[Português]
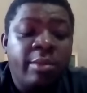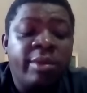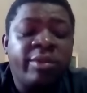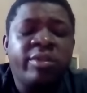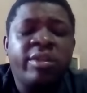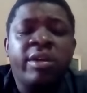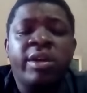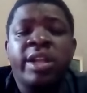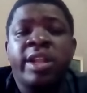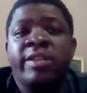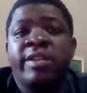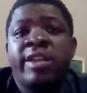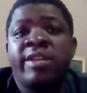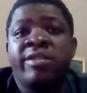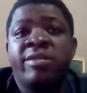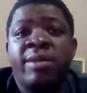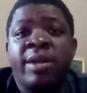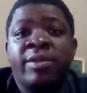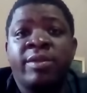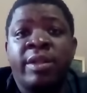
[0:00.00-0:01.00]
Pessoal, eu queria
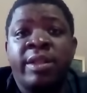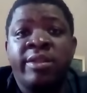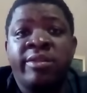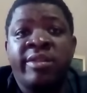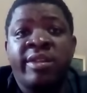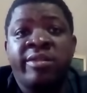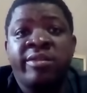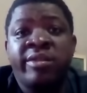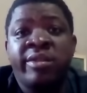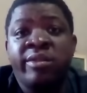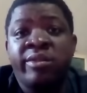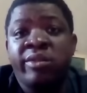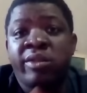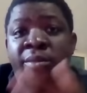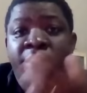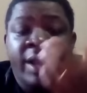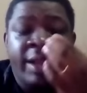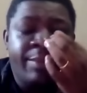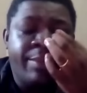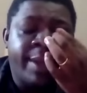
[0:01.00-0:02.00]
trazer uma atualização
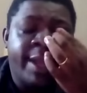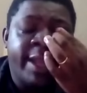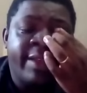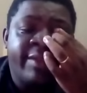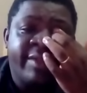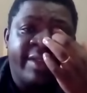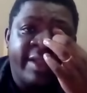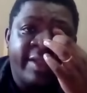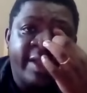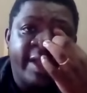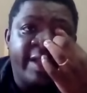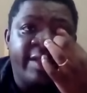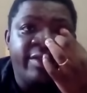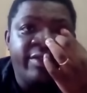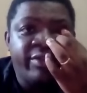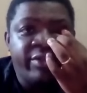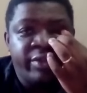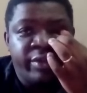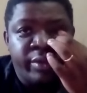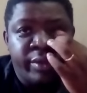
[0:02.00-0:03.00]
sobre a empresa
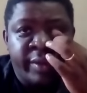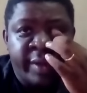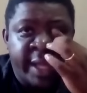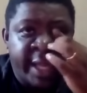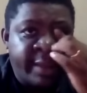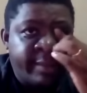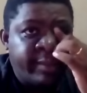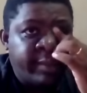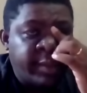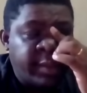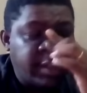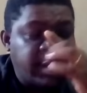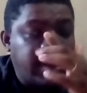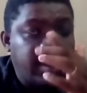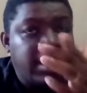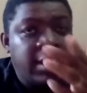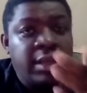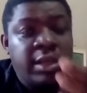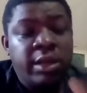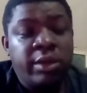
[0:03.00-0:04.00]
Danistor, né?
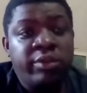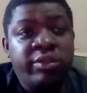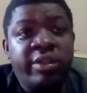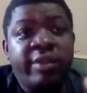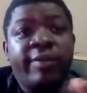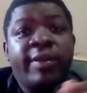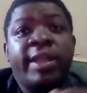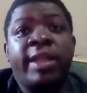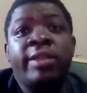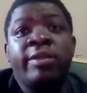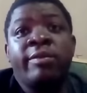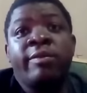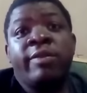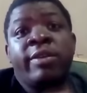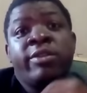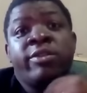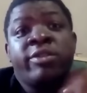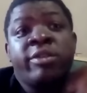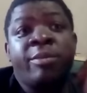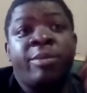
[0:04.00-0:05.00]
Eu tinha falado no
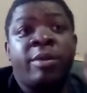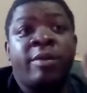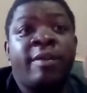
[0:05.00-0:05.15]
vídeo que